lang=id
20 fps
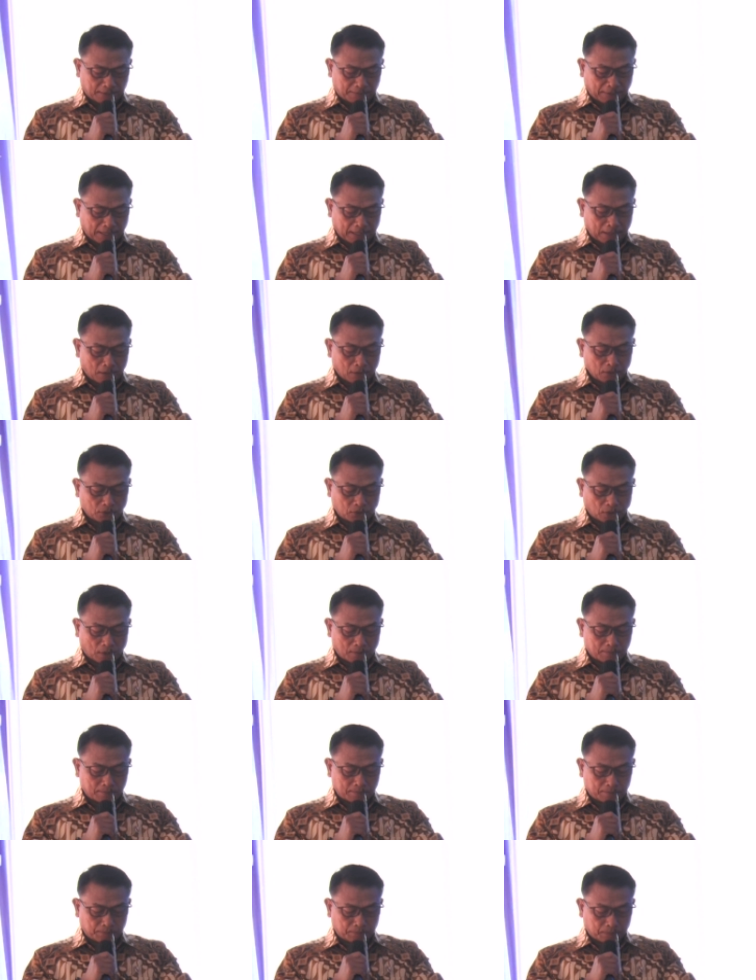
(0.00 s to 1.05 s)
Sifai
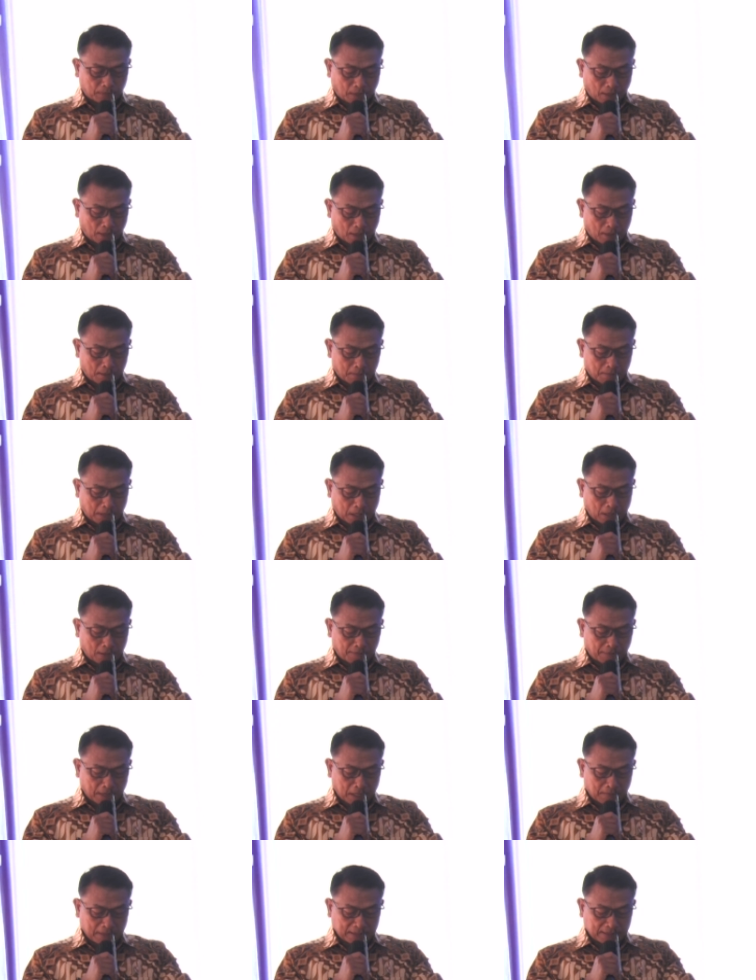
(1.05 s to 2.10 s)
Longchong,
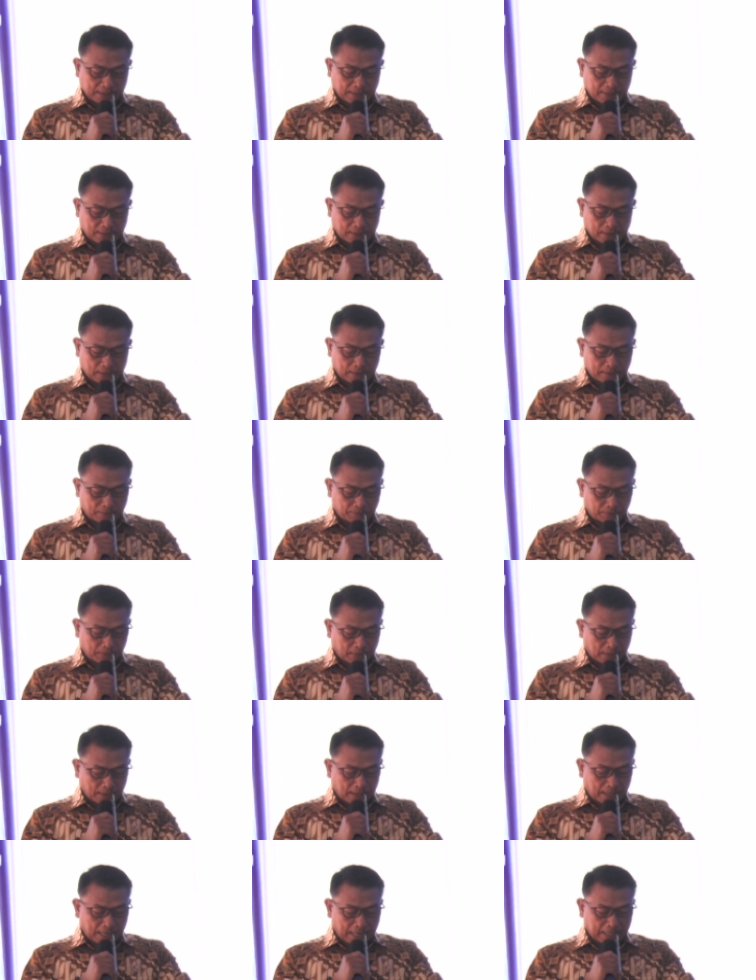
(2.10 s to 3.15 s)
biopharmaceutical
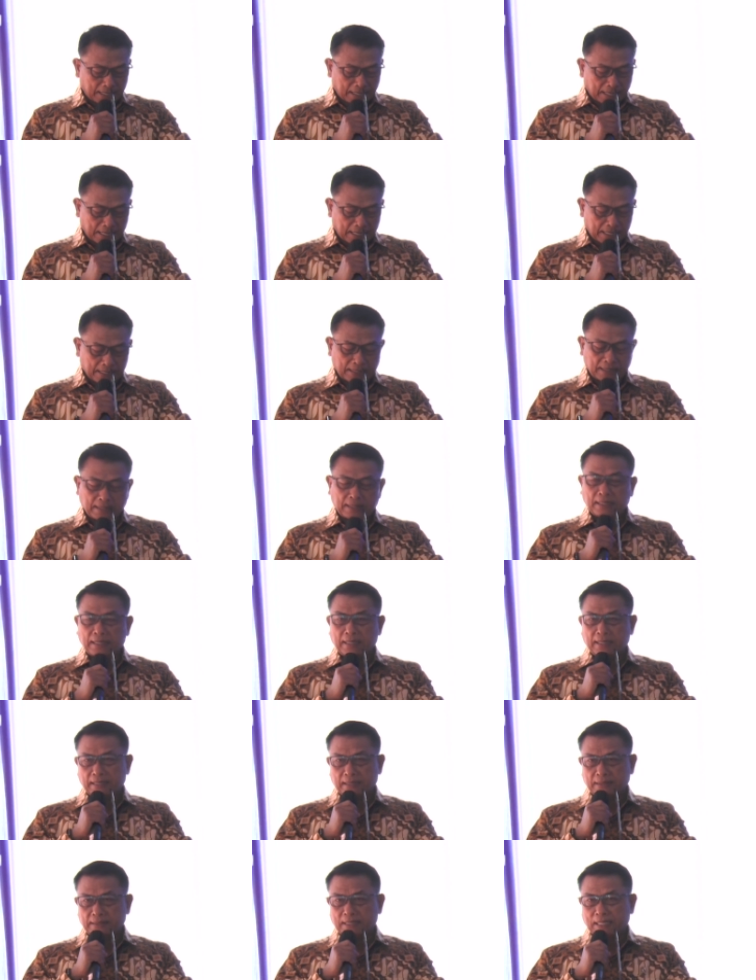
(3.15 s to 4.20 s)
adalah
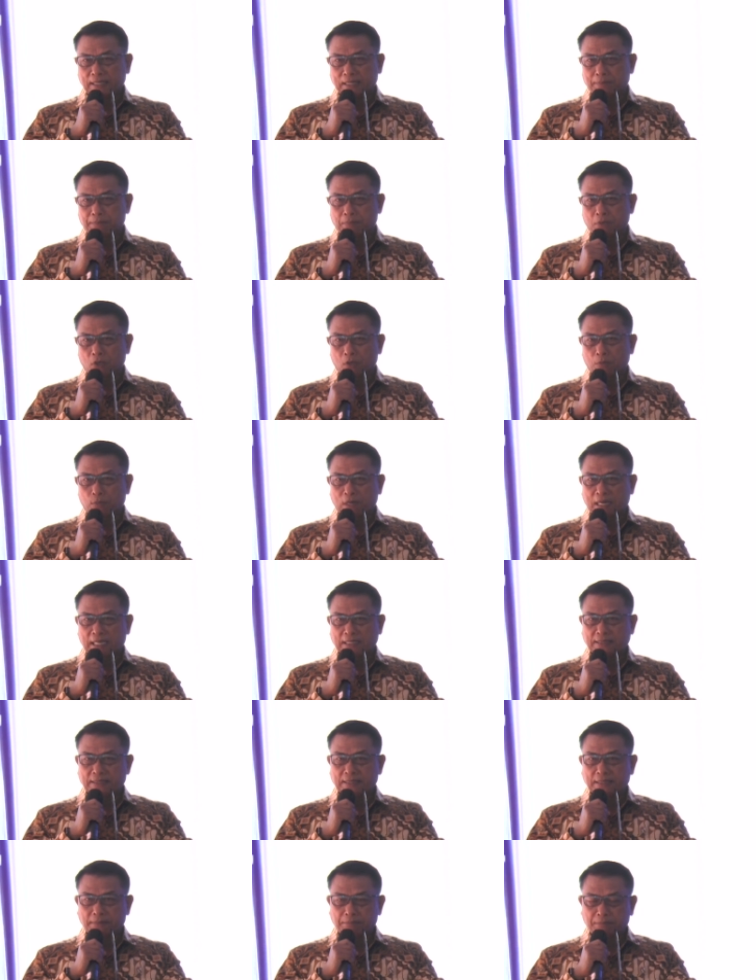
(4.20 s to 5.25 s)
inisiatif
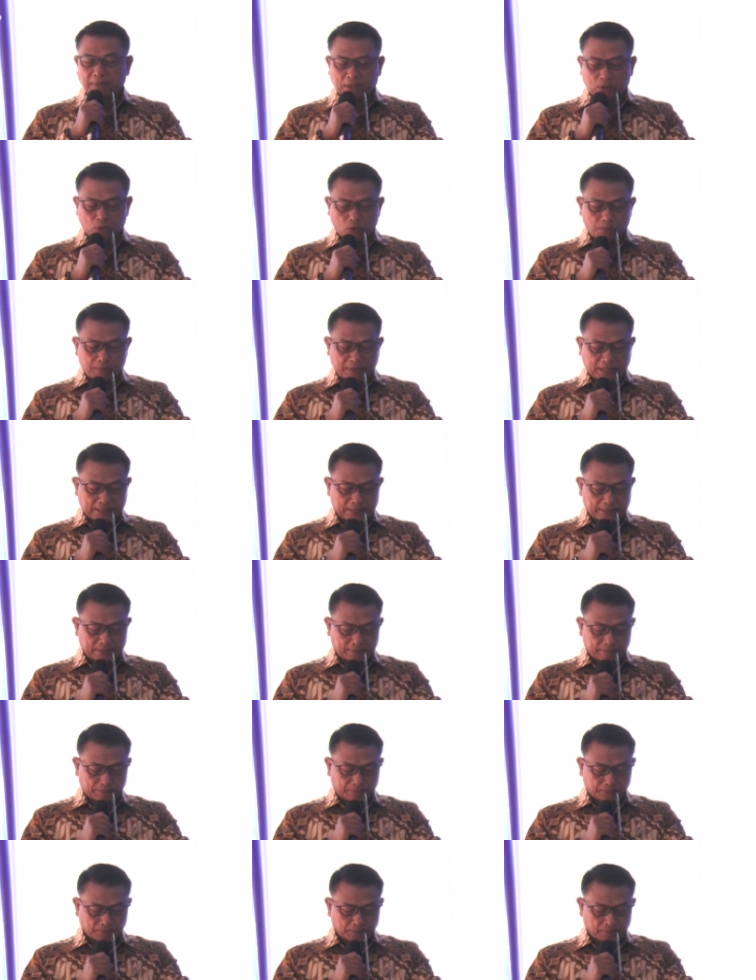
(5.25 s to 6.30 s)
korporasi
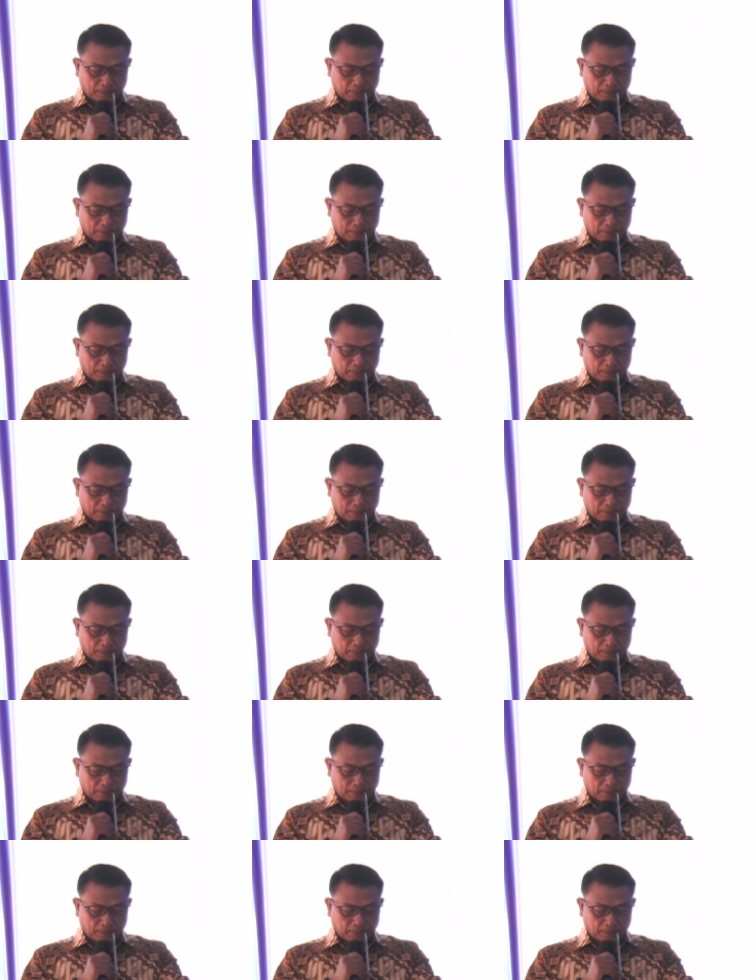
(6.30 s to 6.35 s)
B2B